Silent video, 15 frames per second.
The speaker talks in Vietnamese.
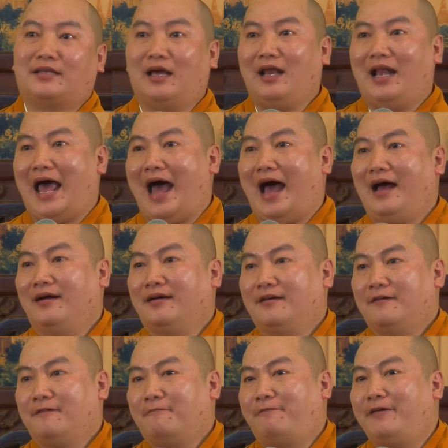chỉ là
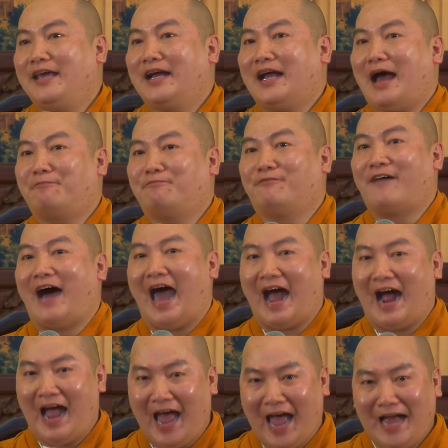phiên âm
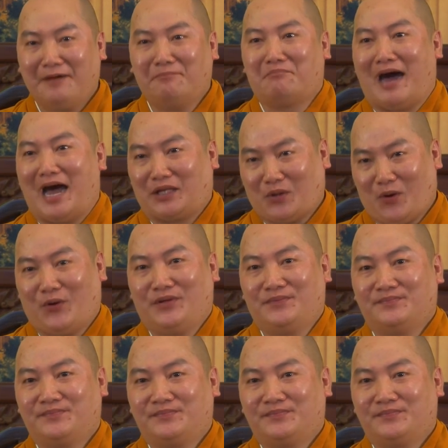Phạn Hán mà thôi.